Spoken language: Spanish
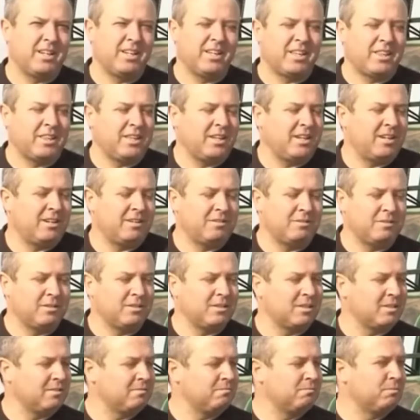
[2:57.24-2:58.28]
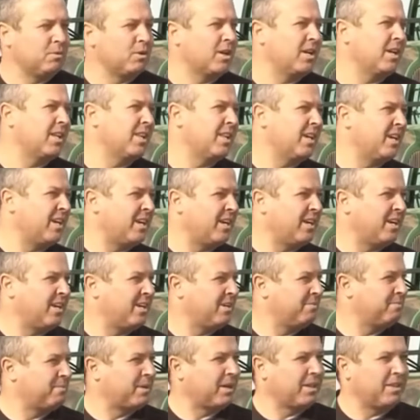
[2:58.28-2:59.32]
que hacer por
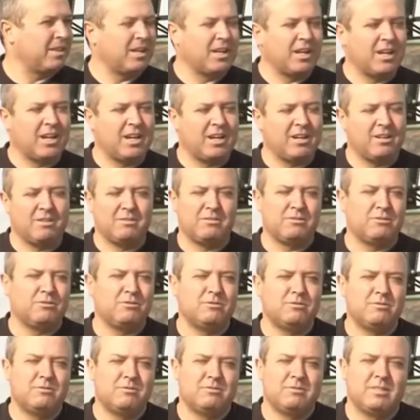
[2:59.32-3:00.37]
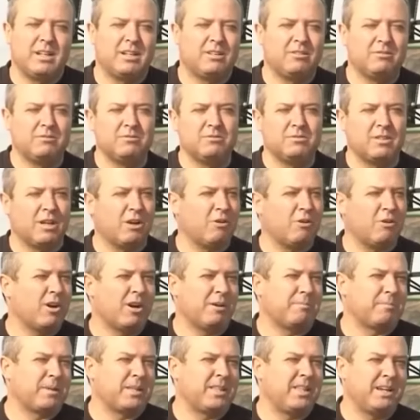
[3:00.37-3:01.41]
cada parcela una,
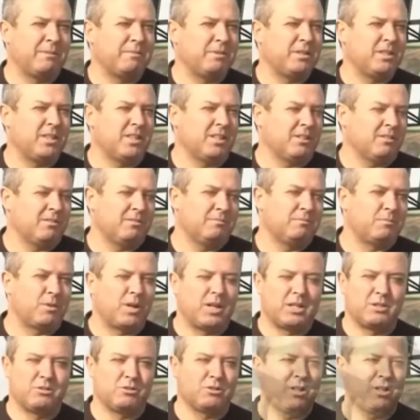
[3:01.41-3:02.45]
hoja prácticamente, por las